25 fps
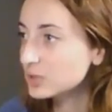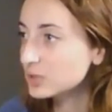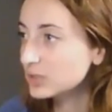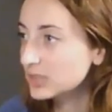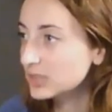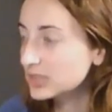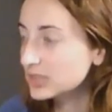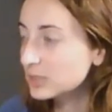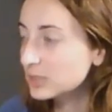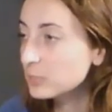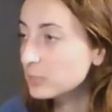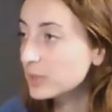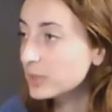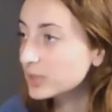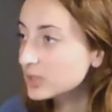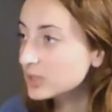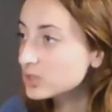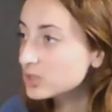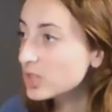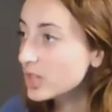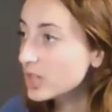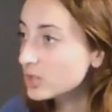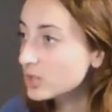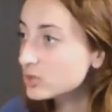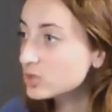Все-таки там
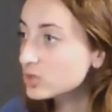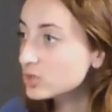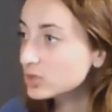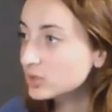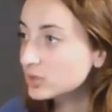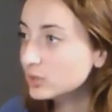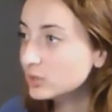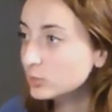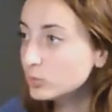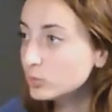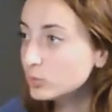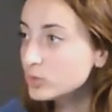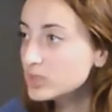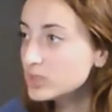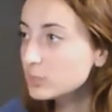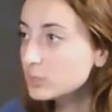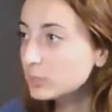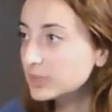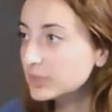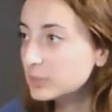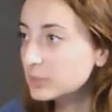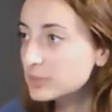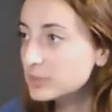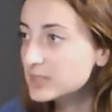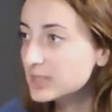продолжают да. жить люди
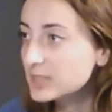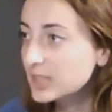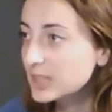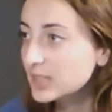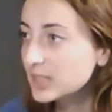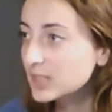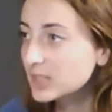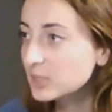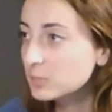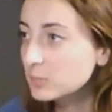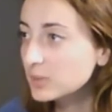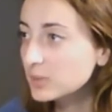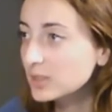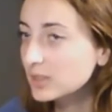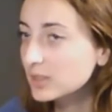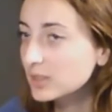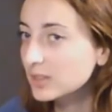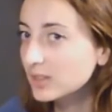под обстрелами.